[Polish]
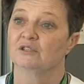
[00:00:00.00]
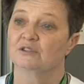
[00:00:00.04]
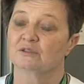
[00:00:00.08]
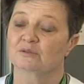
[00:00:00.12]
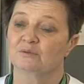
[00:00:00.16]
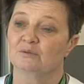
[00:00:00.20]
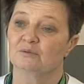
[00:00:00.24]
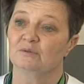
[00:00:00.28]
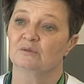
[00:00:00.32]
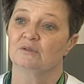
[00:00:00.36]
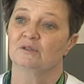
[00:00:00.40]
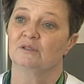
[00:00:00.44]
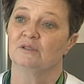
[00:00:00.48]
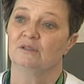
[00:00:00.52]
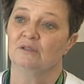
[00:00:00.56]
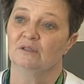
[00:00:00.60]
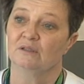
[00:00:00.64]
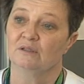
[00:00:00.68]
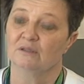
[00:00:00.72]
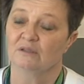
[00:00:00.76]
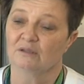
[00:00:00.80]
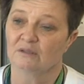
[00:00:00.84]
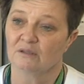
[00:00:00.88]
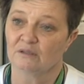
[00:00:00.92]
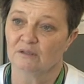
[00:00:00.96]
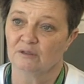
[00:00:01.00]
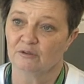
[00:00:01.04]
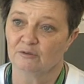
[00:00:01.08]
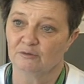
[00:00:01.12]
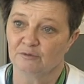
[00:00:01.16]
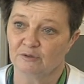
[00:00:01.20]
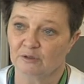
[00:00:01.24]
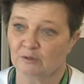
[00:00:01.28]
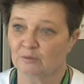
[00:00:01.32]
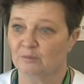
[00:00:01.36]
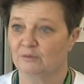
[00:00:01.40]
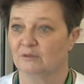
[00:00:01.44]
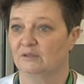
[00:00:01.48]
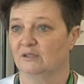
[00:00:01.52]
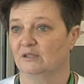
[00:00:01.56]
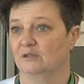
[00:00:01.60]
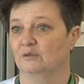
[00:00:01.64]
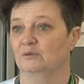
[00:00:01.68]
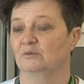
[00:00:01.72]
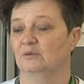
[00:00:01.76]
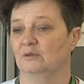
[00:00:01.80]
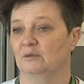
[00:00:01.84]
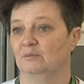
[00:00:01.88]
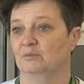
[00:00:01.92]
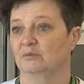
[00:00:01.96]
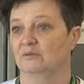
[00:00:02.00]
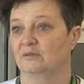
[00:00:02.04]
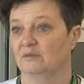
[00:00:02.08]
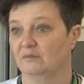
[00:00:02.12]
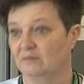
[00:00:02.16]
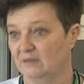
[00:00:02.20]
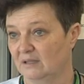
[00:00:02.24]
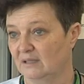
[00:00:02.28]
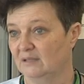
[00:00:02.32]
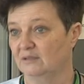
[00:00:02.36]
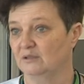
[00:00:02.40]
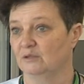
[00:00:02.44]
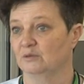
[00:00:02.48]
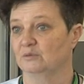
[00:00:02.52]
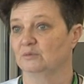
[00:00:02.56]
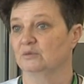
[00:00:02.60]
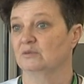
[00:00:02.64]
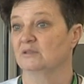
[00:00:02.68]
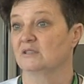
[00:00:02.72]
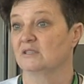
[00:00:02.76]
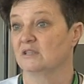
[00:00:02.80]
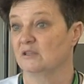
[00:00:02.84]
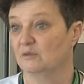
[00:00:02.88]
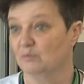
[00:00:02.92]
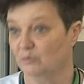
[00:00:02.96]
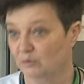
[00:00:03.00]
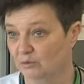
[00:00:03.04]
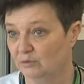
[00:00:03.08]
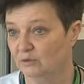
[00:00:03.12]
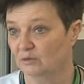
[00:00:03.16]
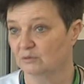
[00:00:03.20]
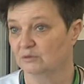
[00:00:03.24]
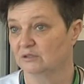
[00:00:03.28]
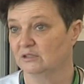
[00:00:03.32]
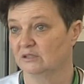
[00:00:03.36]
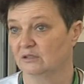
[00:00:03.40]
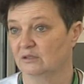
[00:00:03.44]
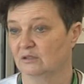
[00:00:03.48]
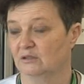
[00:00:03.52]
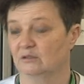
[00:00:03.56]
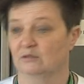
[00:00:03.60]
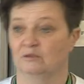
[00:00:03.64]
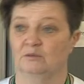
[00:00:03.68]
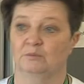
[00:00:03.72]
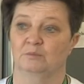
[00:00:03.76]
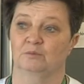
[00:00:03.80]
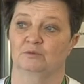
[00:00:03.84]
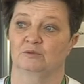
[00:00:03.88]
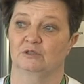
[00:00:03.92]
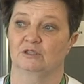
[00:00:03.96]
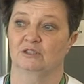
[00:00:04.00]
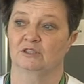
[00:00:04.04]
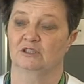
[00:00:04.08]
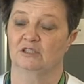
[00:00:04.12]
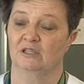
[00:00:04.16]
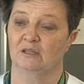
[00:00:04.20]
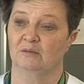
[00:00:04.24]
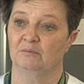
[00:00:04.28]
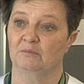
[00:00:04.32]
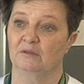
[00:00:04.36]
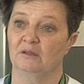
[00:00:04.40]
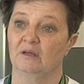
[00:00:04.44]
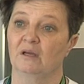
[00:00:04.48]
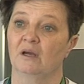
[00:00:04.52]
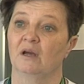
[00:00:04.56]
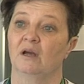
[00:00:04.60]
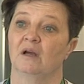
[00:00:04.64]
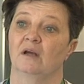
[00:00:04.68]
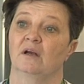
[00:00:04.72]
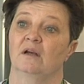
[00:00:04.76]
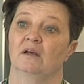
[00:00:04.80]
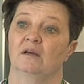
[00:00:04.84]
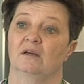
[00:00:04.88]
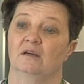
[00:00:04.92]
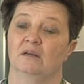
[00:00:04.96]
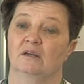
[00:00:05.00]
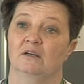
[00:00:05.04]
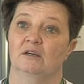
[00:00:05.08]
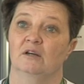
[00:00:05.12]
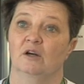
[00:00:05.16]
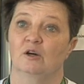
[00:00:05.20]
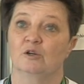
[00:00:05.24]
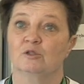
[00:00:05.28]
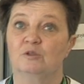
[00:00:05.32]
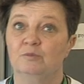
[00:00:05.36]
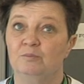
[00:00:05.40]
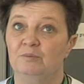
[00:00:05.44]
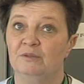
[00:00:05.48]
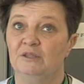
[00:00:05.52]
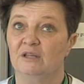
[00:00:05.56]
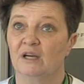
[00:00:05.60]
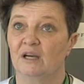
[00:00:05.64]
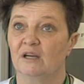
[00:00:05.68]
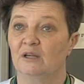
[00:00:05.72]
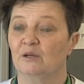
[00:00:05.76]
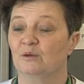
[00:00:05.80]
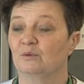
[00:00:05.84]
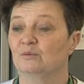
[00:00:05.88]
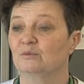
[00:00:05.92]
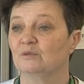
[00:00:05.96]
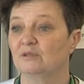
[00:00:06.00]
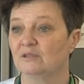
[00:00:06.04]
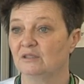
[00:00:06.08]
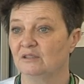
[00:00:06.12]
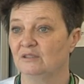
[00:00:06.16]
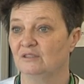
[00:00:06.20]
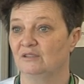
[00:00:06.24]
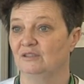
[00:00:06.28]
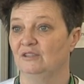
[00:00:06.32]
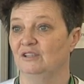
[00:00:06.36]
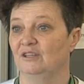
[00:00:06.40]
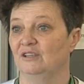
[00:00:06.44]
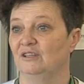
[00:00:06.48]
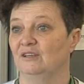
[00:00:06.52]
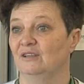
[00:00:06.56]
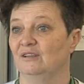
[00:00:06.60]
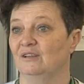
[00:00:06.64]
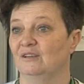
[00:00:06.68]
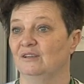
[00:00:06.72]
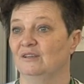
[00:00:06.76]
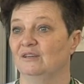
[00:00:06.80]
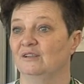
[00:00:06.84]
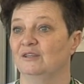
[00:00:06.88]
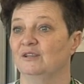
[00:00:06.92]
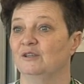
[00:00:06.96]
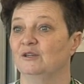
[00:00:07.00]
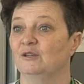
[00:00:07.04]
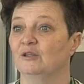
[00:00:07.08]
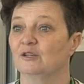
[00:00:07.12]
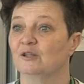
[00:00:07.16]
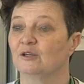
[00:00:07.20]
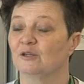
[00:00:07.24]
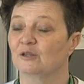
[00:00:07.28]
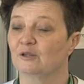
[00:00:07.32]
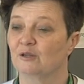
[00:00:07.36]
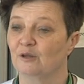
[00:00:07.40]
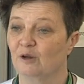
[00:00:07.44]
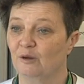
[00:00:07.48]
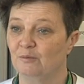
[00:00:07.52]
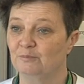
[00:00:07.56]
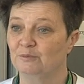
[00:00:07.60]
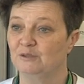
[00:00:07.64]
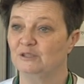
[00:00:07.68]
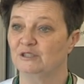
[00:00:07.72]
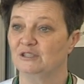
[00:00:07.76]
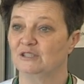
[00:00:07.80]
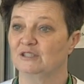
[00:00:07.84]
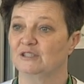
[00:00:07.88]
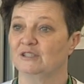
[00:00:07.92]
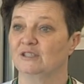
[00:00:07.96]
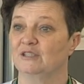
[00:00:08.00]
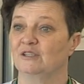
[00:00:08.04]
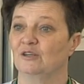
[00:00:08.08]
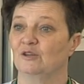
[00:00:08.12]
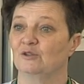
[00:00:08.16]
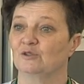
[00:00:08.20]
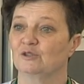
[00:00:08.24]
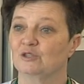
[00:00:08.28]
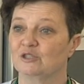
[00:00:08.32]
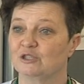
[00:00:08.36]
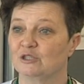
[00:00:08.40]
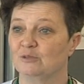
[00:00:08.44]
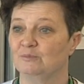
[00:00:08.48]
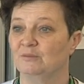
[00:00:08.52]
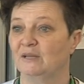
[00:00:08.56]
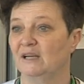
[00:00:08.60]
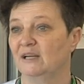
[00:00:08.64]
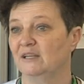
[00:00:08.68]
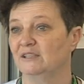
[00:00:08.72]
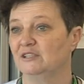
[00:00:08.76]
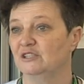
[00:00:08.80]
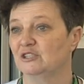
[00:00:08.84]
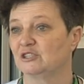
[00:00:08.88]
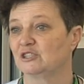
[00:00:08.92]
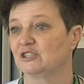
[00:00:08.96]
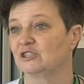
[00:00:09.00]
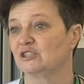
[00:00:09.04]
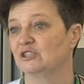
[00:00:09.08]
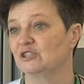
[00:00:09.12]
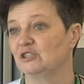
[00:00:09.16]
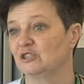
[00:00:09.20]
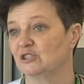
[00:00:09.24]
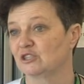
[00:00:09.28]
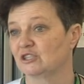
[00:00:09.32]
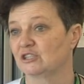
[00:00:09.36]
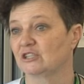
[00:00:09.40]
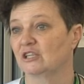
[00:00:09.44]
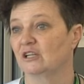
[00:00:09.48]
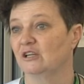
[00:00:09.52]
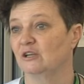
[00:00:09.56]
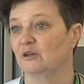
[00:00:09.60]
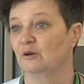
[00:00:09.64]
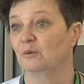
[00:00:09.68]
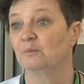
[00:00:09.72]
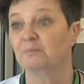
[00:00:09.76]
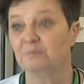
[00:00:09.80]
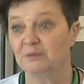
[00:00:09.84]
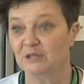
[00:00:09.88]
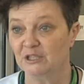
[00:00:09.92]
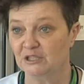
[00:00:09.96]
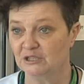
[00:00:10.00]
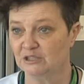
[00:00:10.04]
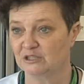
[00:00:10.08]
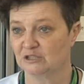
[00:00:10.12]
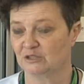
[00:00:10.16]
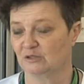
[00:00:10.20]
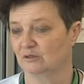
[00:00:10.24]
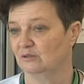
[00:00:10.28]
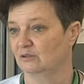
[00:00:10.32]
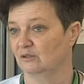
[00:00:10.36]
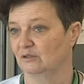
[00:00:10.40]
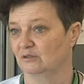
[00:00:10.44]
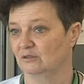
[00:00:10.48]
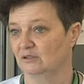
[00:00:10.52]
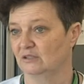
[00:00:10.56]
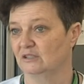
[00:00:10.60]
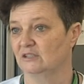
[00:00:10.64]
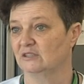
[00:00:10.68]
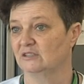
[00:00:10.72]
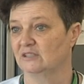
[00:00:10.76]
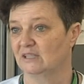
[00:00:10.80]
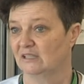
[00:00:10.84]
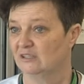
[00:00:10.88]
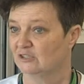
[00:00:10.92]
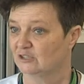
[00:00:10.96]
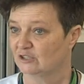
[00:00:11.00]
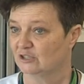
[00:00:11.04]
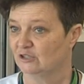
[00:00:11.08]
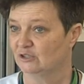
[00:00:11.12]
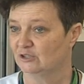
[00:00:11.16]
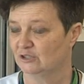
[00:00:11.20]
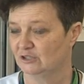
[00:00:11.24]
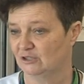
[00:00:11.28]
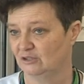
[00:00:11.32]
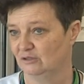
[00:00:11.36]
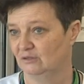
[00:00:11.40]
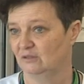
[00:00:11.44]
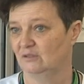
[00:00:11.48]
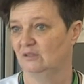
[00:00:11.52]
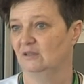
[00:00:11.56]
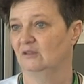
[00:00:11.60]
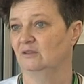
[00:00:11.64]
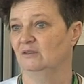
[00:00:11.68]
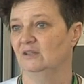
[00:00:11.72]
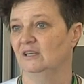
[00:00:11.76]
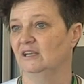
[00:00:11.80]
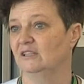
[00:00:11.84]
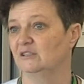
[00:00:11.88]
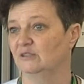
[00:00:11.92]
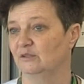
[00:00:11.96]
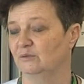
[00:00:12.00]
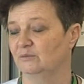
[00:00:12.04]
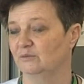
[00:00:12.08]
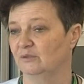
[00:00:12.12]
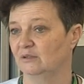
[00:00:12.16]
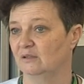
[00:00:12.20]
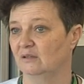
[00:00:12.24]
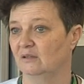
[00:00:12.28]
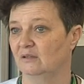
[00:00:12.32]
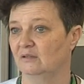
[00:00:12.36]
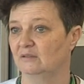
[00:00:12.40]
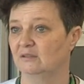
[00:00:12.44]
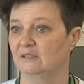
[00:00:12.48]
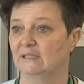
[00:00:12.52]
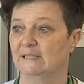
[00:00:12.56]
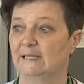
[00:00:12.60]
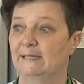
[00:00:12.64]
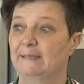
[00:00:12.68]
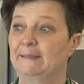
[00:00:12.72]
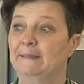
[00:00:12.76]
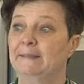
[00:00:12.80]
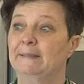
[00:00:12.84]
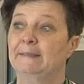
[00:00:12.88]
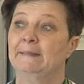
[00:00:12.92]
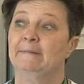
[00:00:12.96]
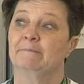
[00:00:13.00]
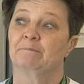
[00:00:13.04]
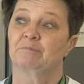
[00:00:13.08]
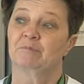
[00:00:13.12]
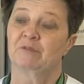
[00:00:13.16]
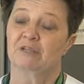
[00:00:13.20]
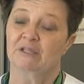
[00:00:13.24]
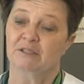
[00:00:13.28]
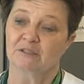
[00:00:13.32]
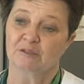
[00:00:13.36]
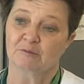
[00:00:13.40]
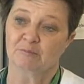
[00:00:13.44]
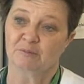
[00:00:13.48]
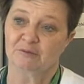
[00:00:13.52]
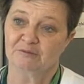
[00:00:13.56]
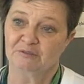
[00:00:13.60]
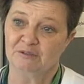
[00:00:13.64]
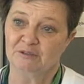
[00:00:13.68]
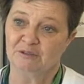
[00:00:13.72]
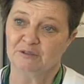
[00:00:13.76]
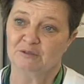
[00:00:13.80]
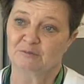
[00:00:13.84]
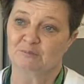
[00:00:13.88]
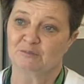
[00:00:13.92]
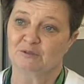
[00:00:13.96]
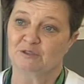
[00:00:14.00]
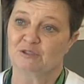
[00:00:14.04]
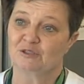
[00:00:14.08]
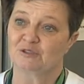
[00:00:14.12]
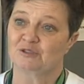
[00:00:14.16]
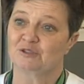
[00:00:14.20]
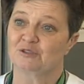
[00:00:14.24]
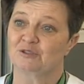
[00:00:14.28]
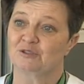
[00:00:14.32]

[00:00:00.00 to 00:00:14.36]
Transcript: Skutki y, firmy te, które budowlane, które zajmują się tego typu rzeczami, y, odbijają tynki, y, robi się odgrzybianie 3, 4, 5-krotne, w zależności od tego, jak to wygląda. Tynk powinien być